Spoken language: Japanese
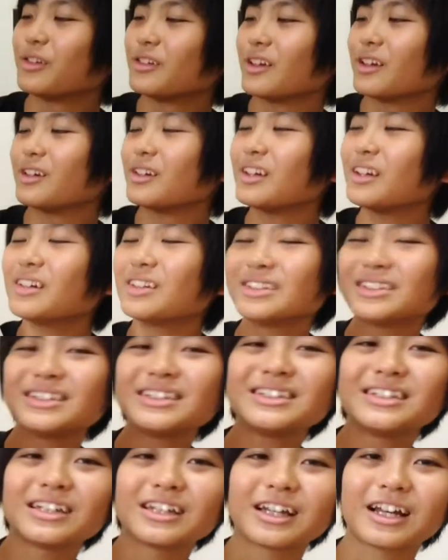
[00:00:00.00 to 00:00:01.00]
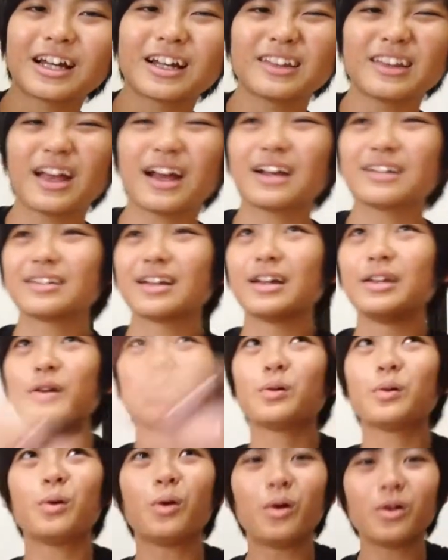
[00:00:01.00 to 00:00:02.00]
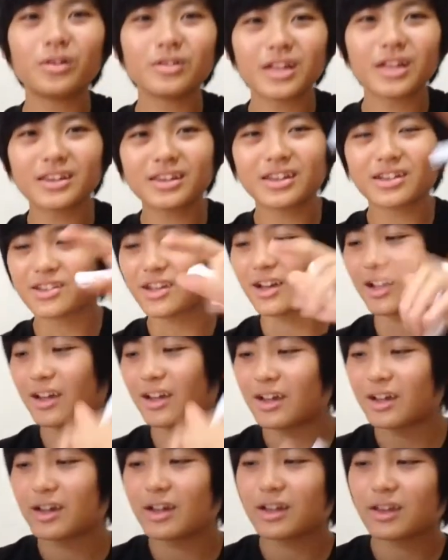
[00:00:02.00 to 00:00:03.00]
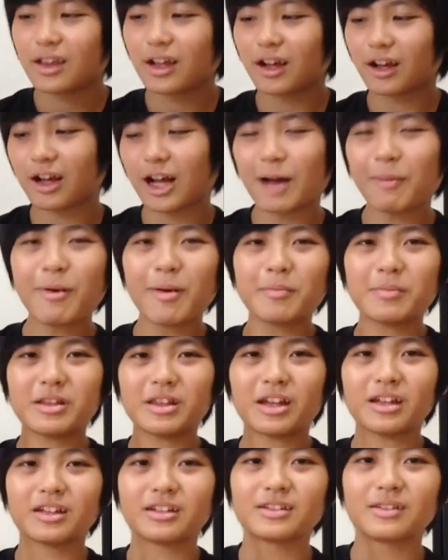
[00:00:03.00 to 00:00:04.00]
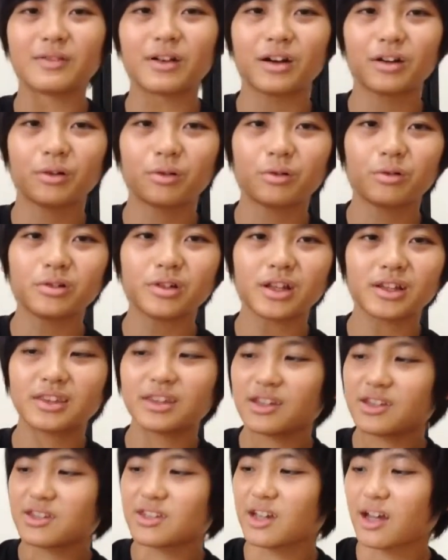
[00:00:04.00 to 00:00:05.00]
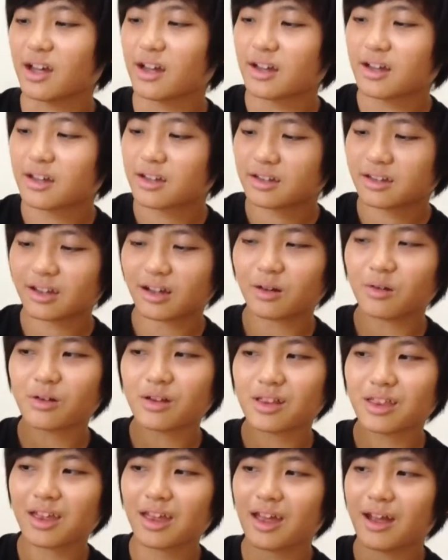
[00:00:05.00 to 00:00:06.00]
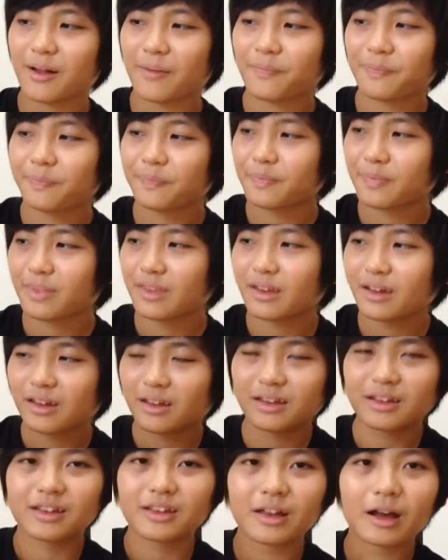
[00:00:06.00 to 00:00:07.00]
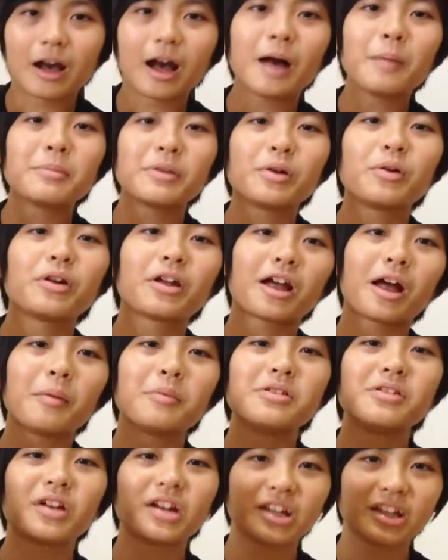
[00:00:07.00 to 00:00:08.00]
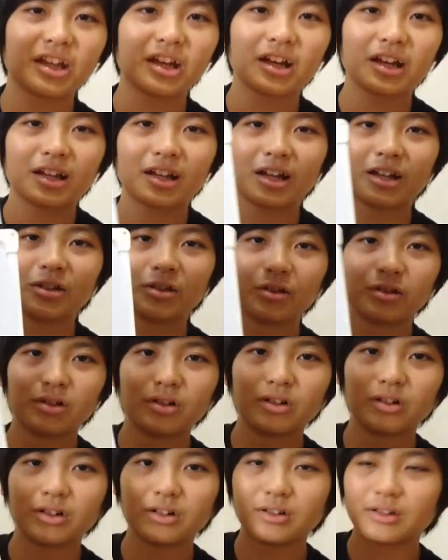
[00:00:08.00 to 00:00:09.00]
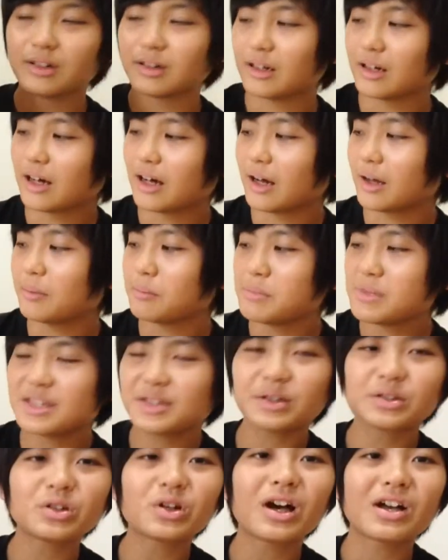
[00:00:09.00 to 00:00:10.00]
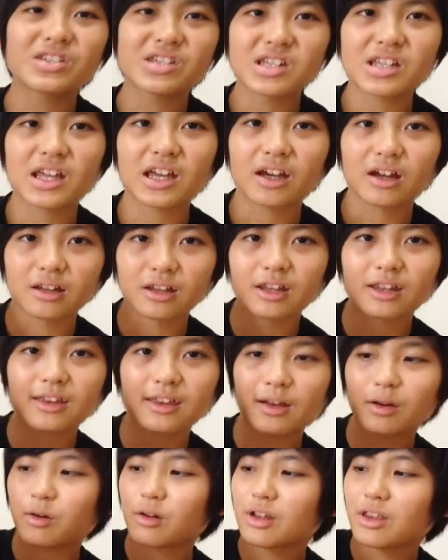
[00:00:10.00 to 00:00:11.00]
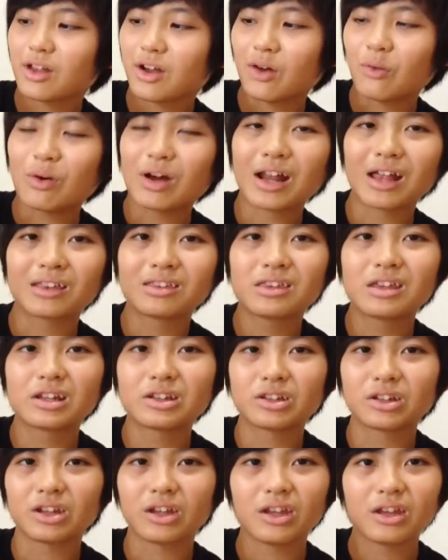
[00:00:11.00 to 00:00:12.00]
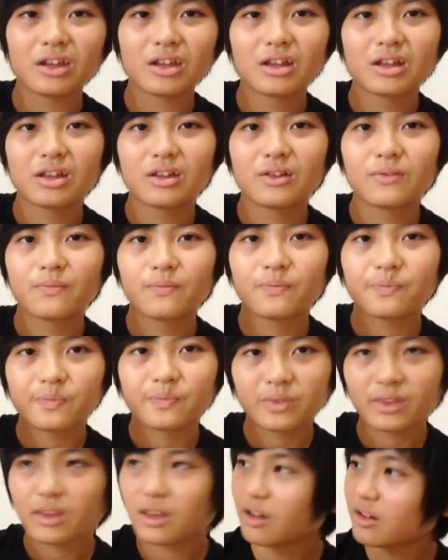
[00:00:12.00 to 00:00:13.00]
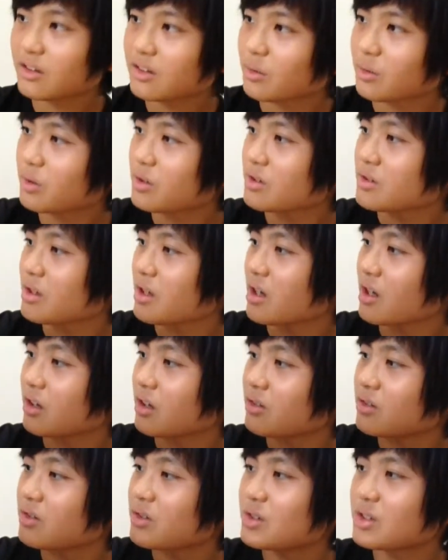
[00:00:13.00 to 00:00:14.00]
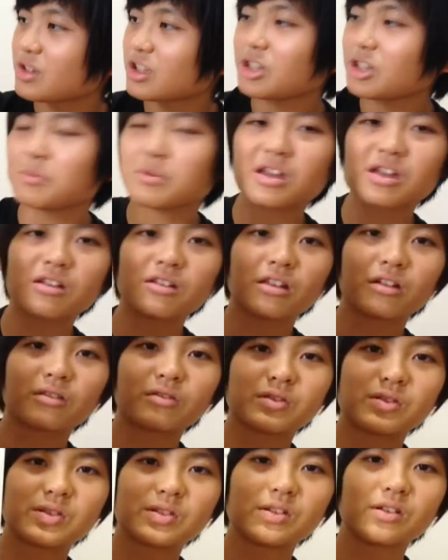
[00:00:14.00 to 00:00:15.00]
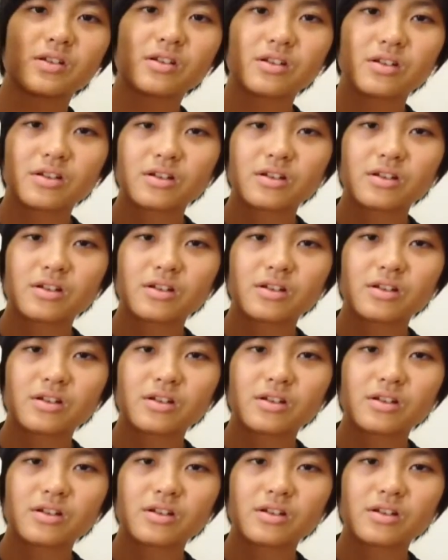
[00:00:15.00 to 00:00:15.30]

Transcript: さ、クレヨンしんちゃんってなんかさ、こうなってるじゃん。なんかカバンみたいなさ、わかるこうなってんじゃん。で、これで、髪、これ髪の毛ね。あの、溝とかじゃないからね。で、これなんか笑ってる時。なんかさ、これさ、靴に見えるね、靴。